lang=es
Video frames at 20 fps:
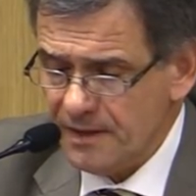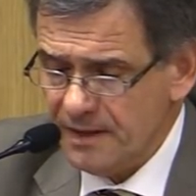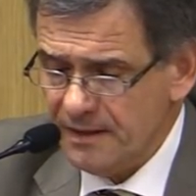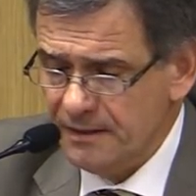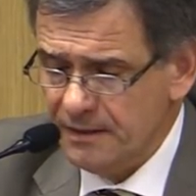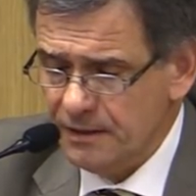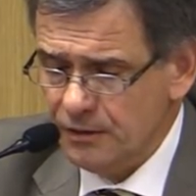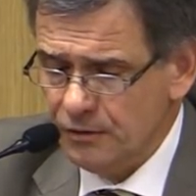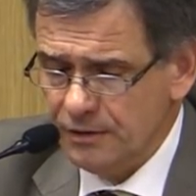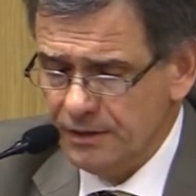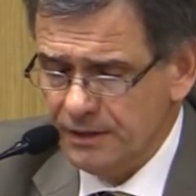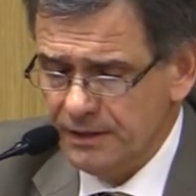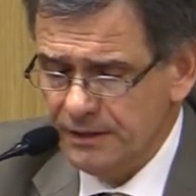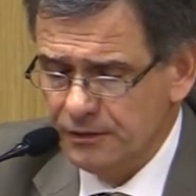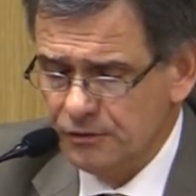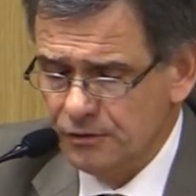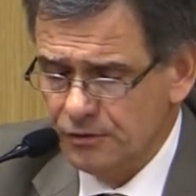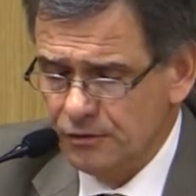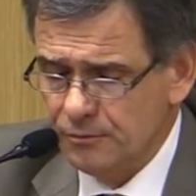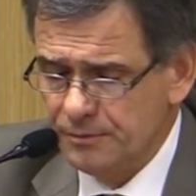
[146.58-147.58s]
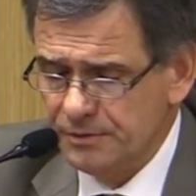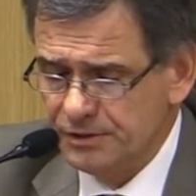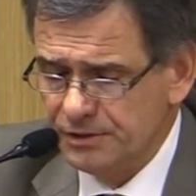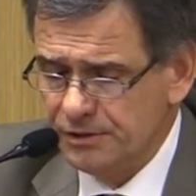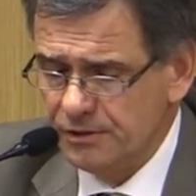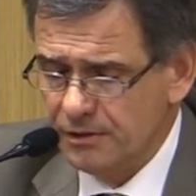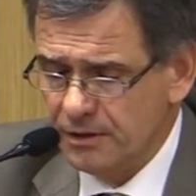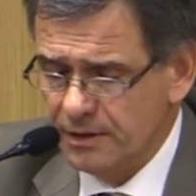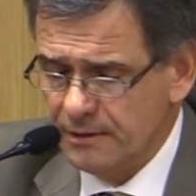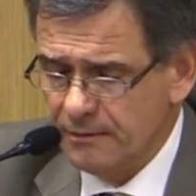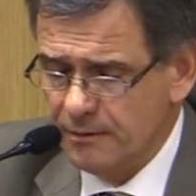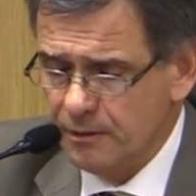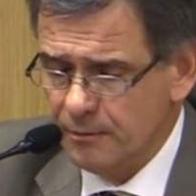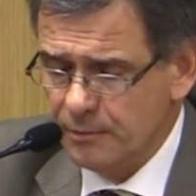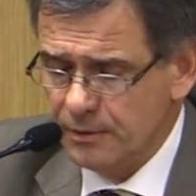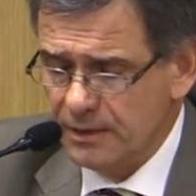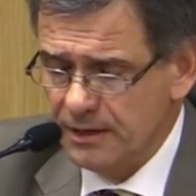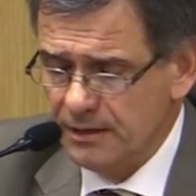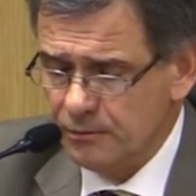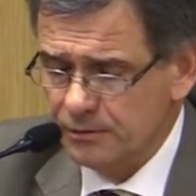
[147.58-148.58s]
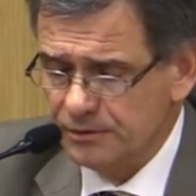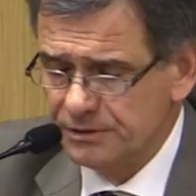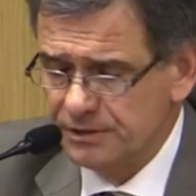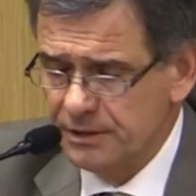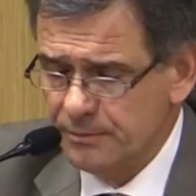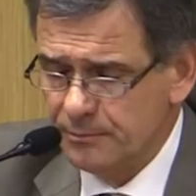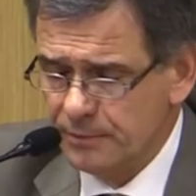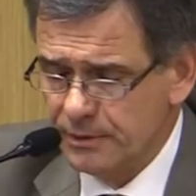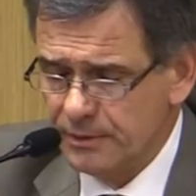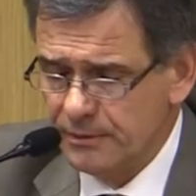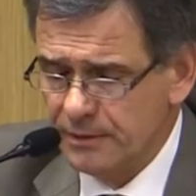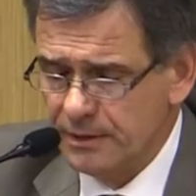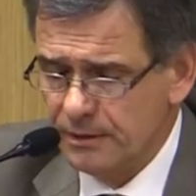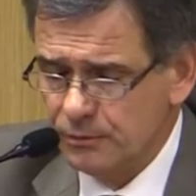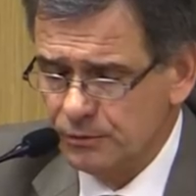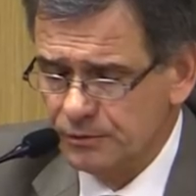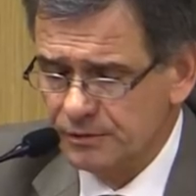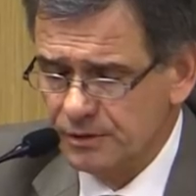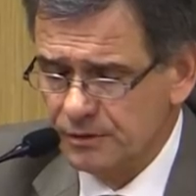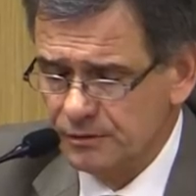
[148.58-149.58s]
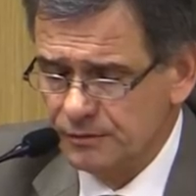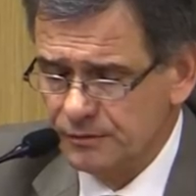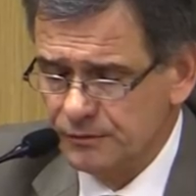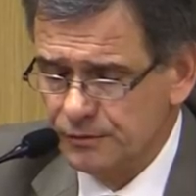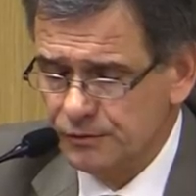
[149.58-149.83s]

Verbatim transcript: de los delitos de homicidio agravado por alevosía y por haber abusado de sus